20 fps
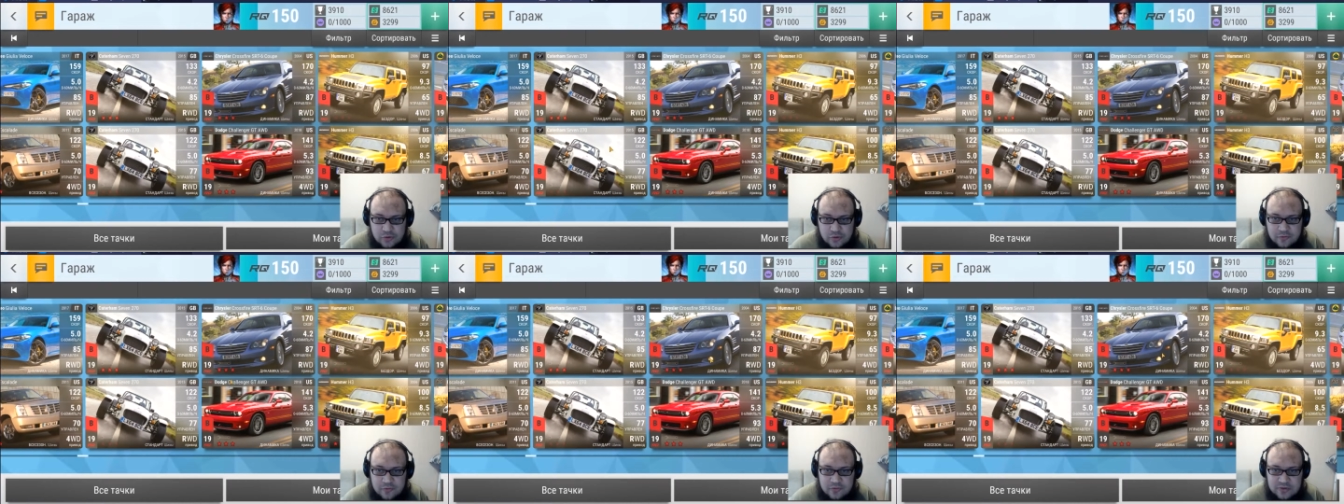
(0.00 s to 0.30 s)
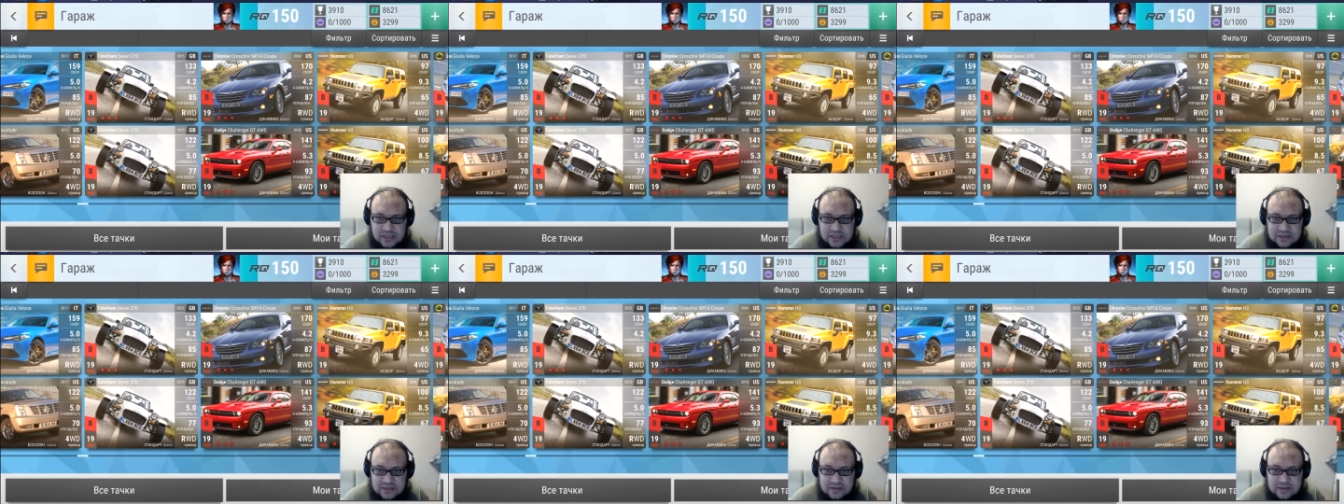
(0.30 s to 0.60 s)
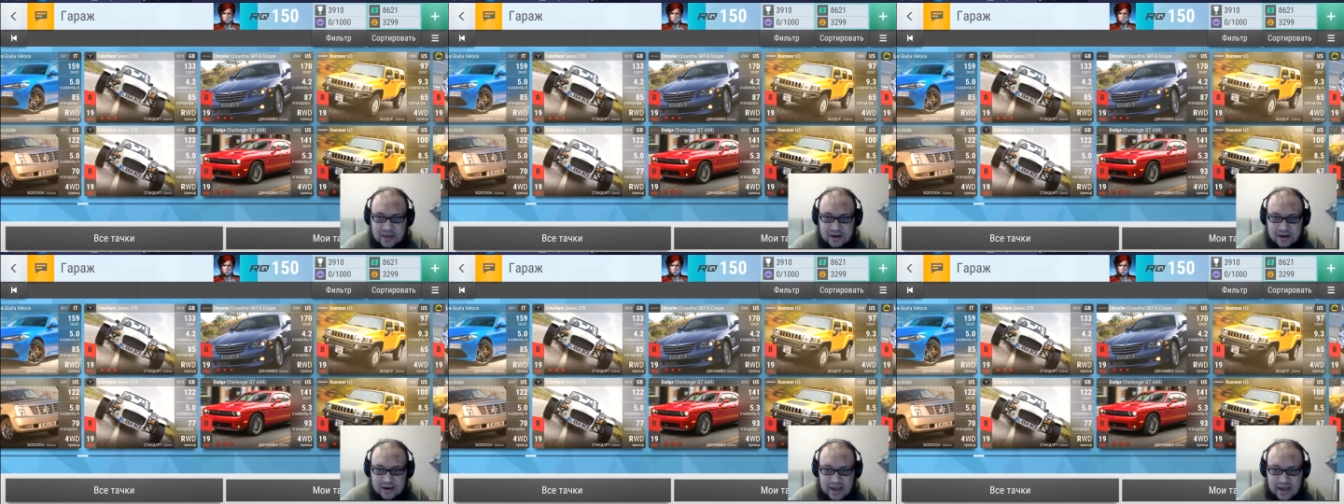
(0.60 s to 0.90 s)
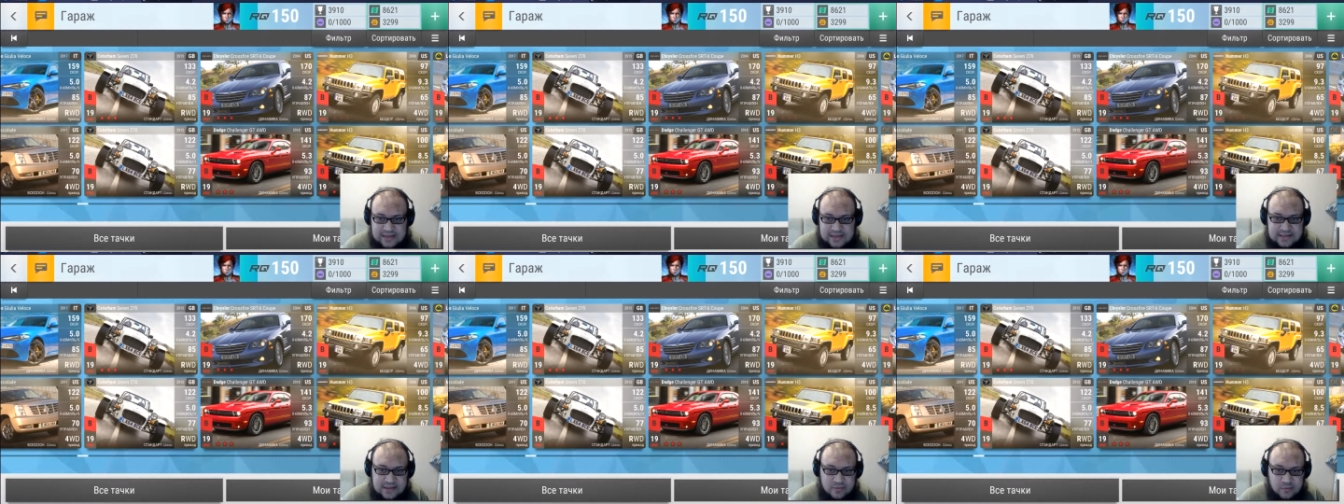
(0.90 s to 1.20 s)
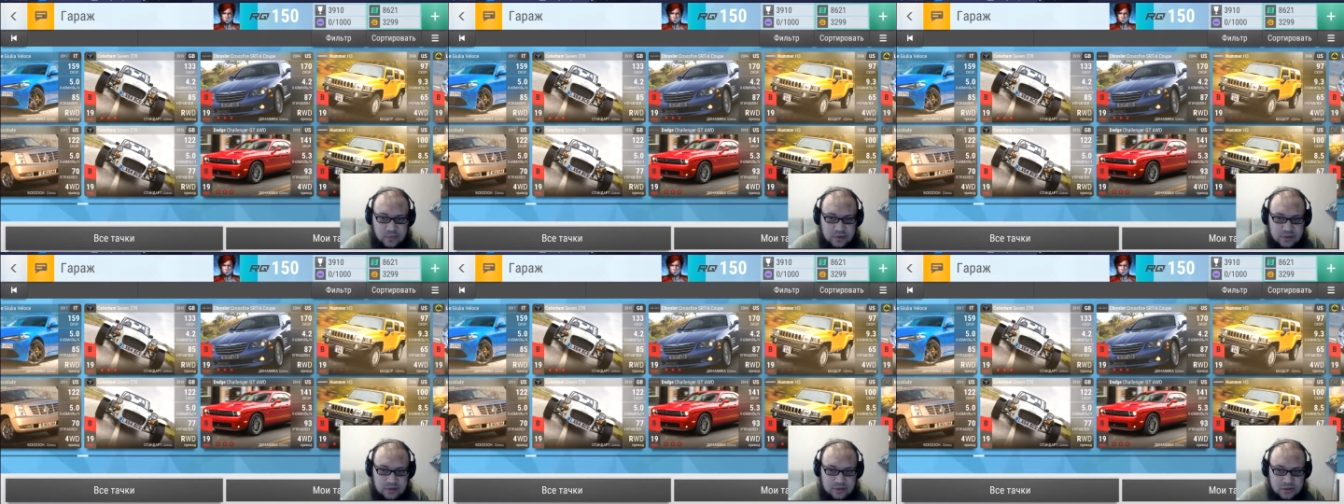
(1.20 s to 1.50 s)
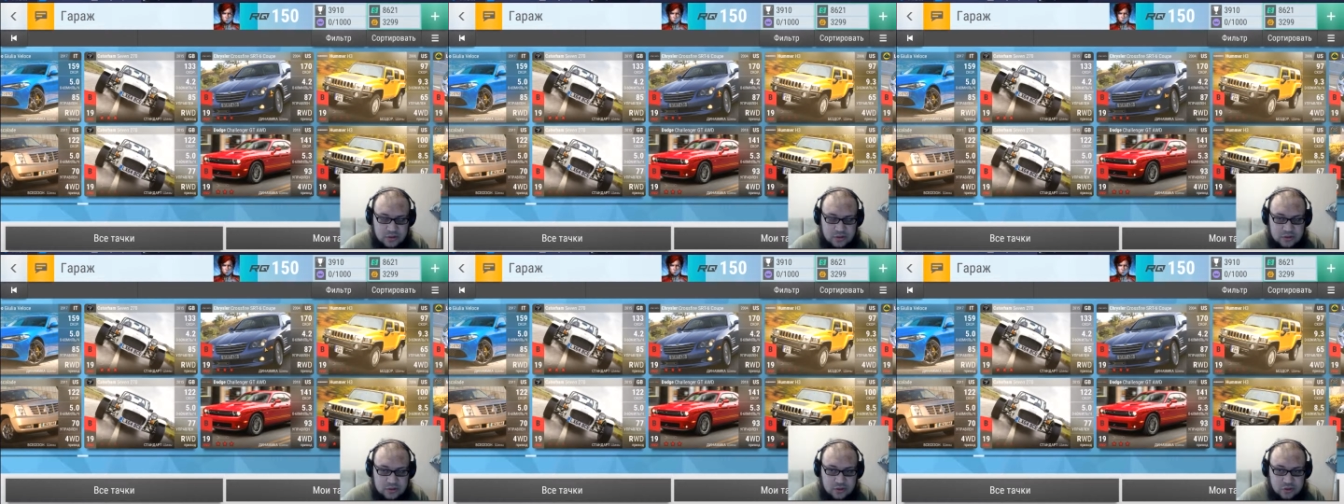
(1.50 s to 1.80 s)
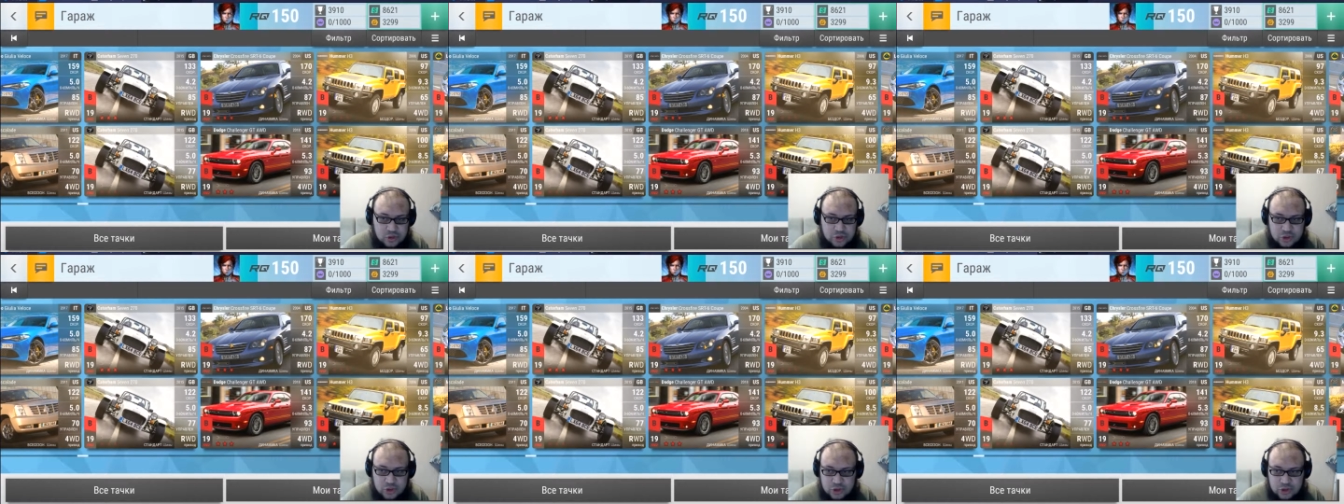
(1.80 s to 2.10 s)
Вот этот Крайслер был
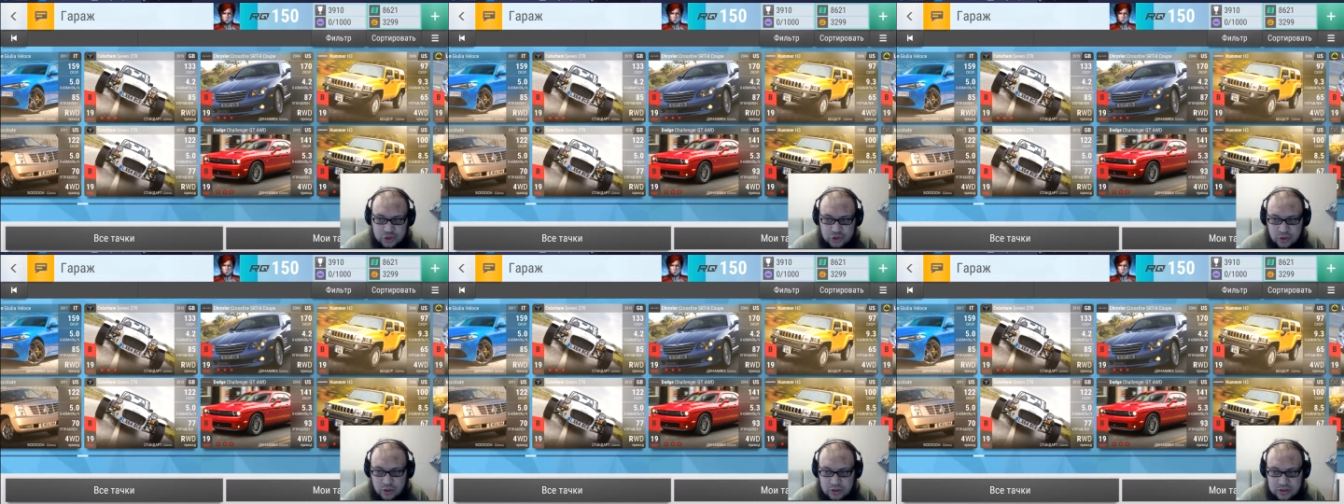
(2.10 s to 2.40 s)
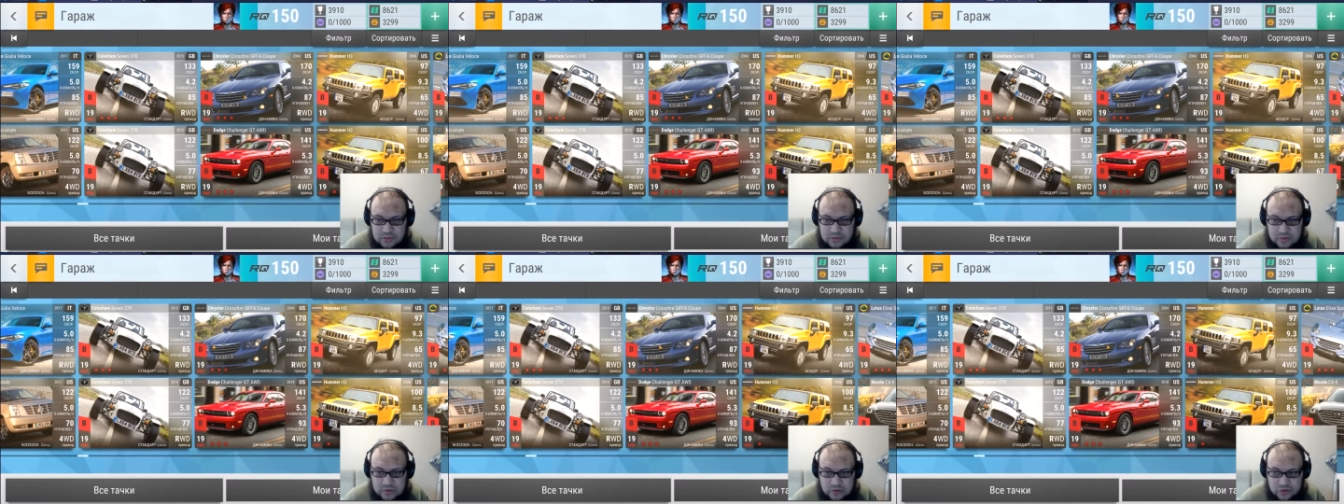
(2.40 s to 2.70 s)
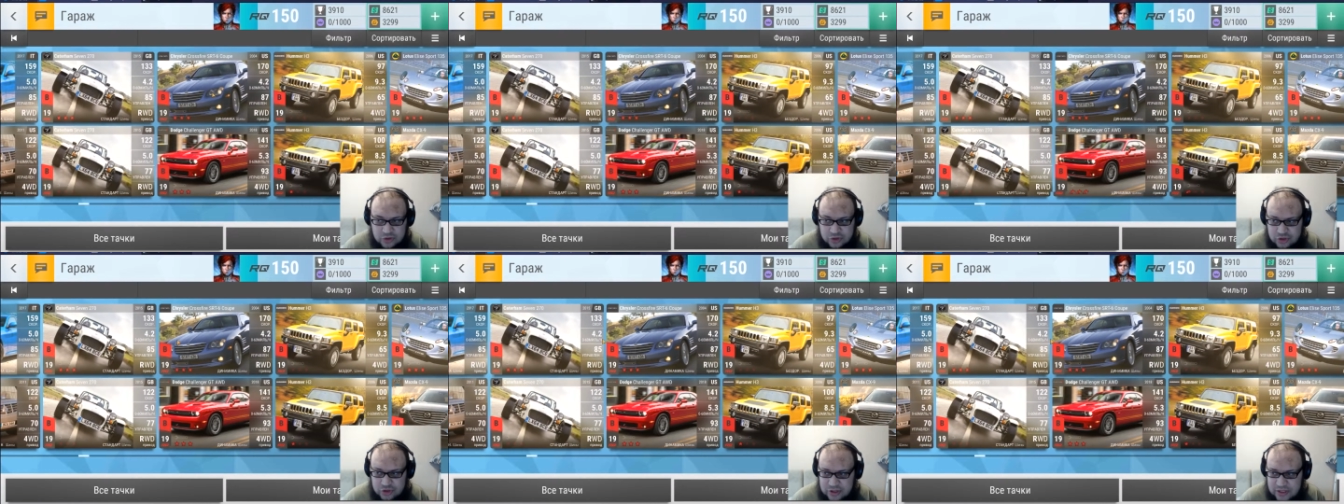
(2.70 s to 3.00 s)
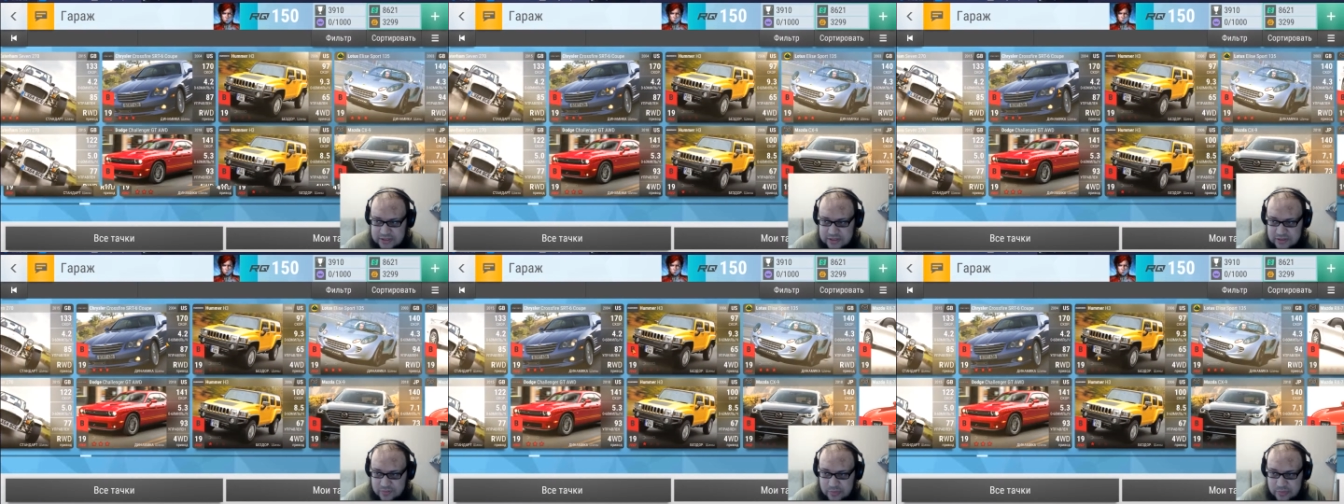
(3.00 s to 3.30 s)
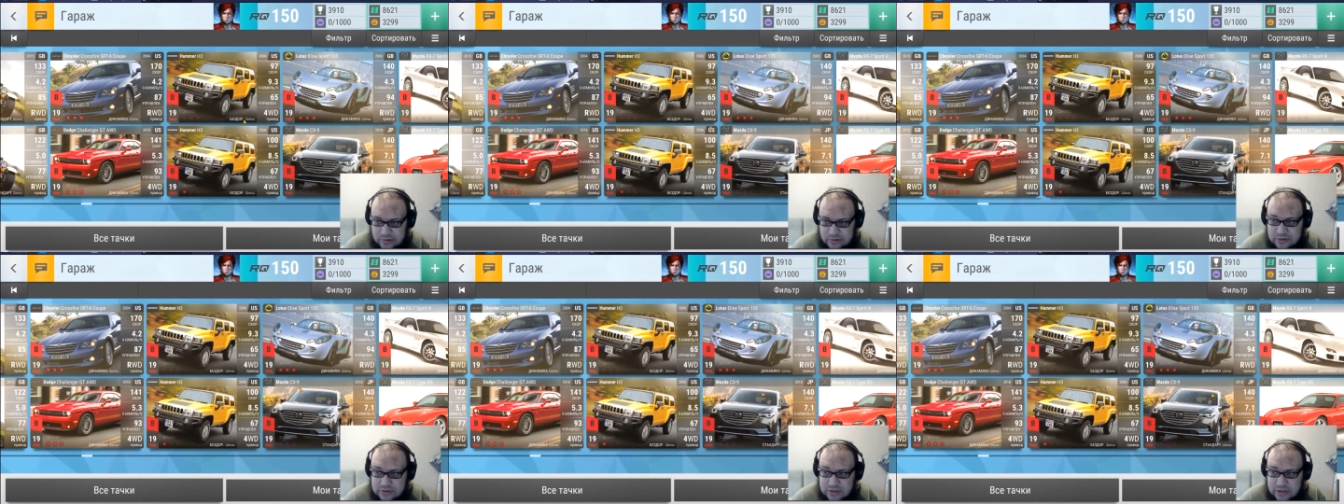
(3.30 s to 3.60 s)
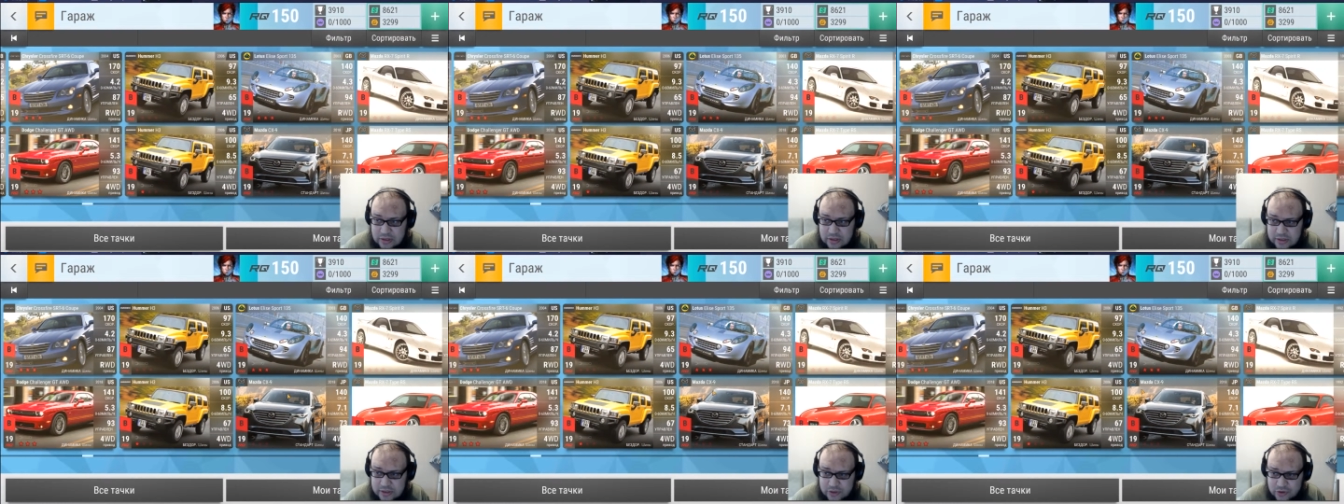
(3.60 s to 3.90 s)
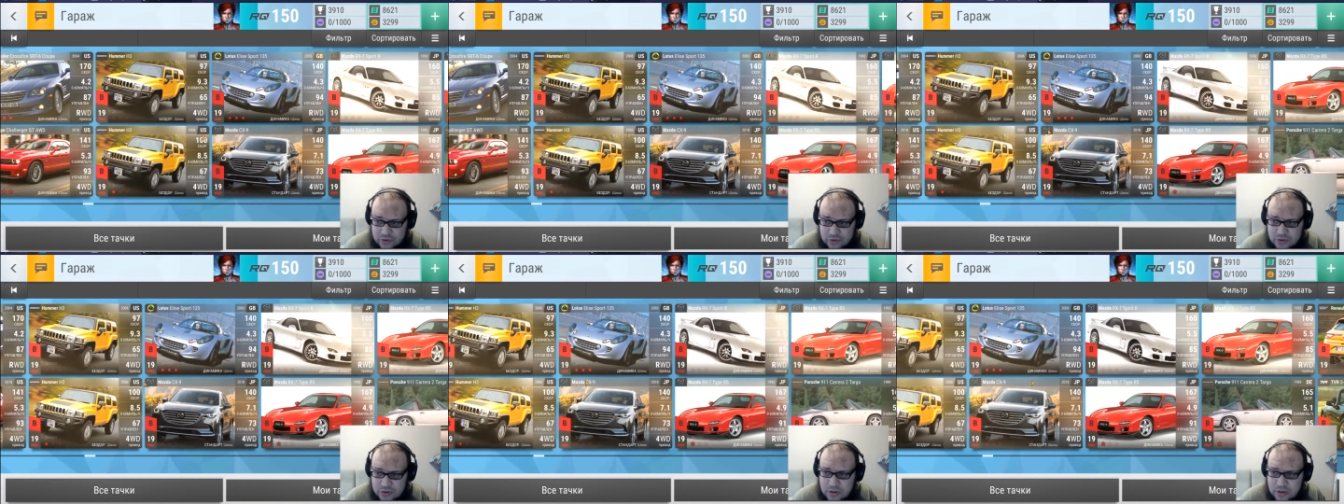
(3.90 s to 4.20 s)
точно желтым, тоже считайте плюс
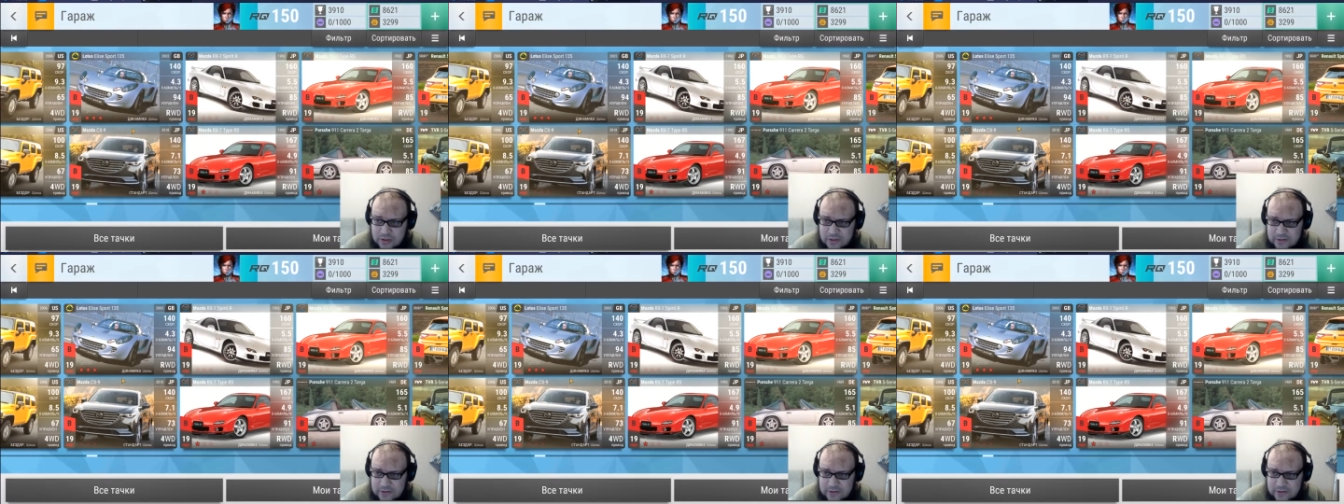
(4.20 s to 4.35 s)
гаражу.